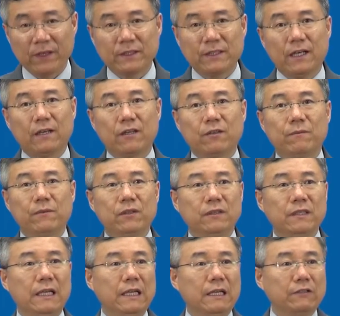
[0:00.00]
자,
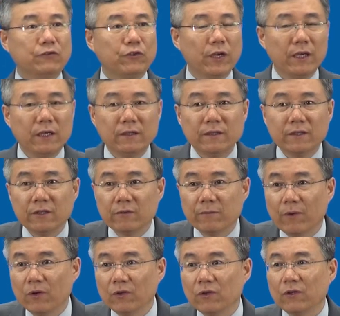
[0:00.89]
그러면
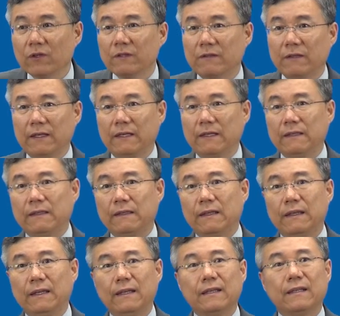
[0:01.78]
체리티로 번역이 된
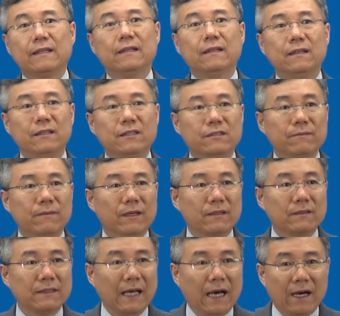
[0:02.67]
그리스
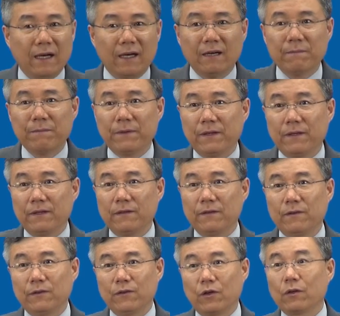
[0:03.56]
말은
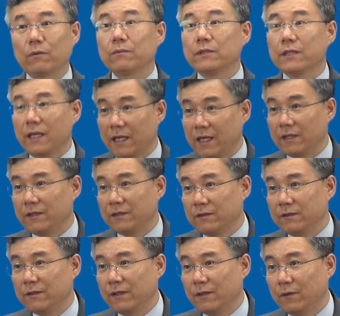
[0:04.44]
아가페예요. 여러분 잘
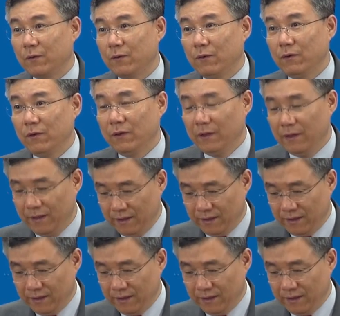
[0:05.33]
아시는 대로.